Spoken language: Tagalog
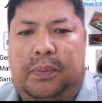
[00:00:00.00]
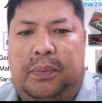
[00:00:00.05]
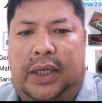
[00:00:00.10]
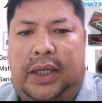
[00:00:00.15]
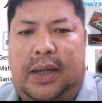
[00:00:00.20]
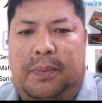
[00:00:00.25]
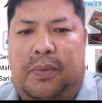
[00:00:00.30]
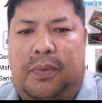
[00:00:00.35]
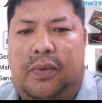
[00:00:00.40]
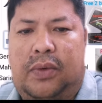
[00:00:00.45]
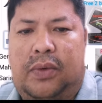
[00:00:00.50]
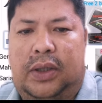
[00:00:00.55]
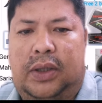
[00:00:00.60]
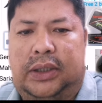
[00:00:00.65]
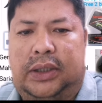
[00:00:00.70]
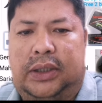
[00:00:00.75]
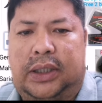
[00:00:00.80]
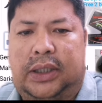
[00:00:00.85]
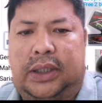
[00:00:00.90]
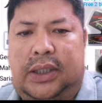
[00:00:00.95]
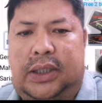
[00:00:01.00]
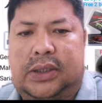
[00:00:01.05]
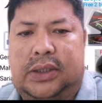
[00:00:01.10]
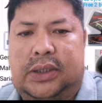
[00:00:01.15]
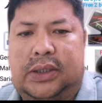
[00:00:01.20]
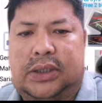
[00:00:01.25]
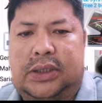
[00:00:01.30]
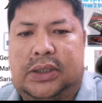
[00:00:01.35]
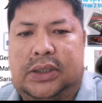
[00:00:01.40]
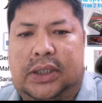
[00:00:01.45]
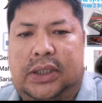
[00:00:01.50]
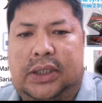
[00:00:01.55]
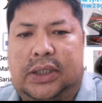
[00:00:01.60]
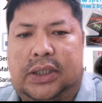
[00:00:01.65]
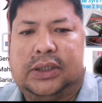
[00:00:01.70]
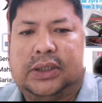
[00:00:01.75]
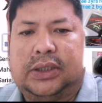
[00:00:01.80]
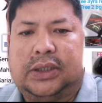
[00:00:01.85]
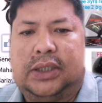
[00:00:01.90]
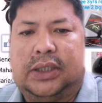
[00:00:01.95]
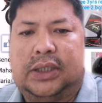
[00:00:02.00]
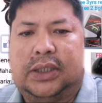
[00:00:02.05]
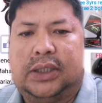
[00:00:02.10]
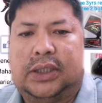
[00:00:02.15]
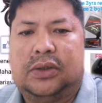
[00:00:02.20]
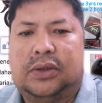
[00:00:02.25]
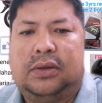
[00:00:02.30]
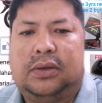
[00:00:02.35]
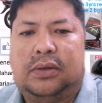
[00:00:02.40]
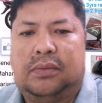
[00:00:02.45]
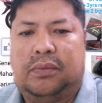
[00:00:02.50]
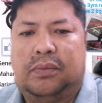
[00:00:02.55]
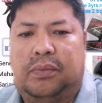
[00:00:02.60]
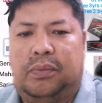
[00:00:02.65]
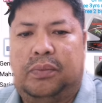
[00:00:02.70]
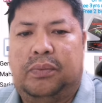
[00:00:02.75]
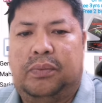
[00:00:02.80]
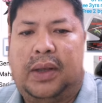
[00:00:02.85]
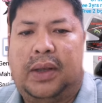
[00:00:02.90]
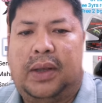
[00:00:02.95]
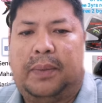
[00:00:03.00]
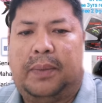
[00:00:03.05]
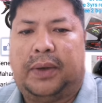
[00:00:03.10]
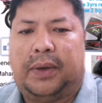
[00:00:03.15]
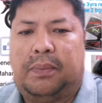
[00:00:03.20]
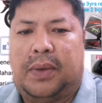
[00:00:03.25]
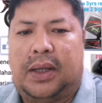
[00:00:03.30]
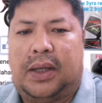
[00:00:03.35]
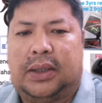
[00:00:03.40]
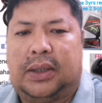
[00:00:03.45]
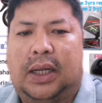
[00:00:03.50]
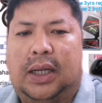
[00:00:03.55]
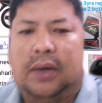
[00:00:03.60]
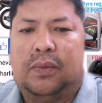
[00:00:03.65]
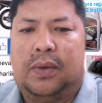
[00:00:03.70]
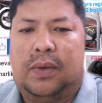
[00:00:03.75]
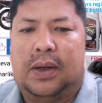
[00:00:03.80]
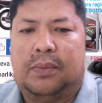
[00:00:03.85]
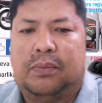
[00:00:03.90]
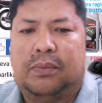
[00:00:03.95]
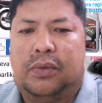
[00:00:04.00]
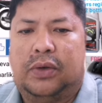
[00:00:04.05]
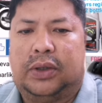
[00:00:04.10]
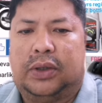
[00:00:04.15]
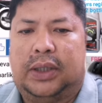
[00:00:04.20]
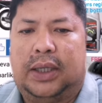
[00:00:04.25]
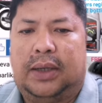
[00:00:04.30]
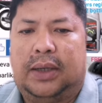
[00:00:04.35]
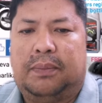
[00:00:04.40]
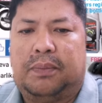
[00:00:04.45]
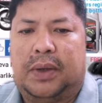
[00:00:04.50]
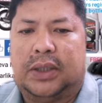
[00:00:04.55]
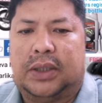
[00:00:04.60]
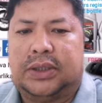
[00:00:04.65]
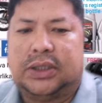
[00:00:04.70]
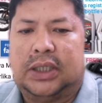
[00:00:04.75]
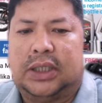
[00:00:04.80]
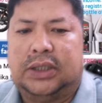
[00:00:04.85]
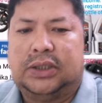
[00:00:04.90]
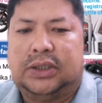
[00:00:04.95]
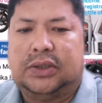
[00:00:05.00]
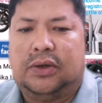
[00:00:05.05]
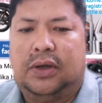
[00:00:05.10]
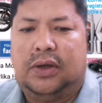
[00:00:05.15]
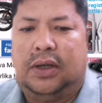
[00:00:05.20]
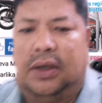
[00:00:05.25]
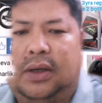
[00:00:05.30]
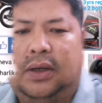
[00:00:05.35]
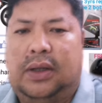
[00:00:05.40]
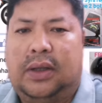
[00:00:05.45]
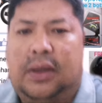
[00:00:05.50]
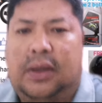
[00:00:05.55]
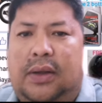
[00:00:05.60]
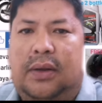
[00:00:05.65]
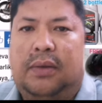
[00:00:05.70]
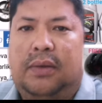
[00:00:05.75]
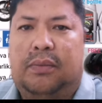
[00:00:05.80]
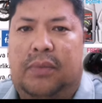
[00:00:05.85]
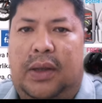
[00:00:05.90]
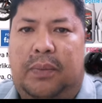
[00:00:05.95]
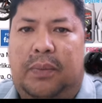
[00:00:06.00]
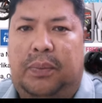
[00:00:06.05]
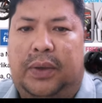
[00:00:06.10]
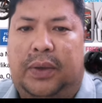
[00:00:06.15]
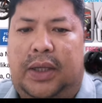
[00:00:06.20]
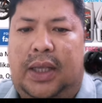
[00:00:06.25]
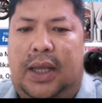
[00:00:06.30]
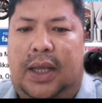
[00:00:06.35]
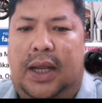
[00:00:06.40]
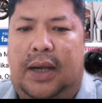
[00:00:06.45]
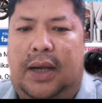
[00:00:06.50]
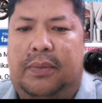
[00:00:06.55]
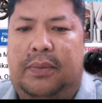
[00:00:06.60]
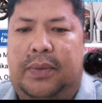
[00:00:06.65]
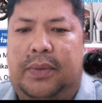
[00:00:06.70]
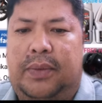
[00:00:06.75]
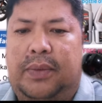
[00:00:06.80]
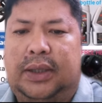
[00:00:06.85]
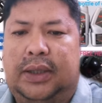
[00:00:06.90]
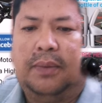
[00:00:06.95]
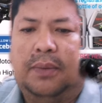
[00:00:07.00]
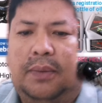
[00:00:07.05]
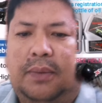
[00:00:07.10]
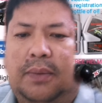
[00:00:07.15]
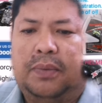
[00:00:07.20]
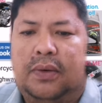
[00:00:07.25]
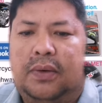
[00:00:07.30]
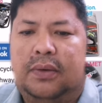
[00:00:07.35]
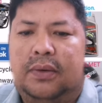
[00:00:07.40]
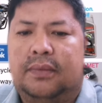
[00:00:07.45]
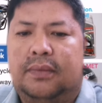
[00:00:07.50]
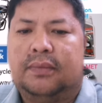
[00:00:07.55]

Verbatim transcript: Free na po ang 3 years registration. May pre pang dalawang boting pang change oil. May free helmet din po.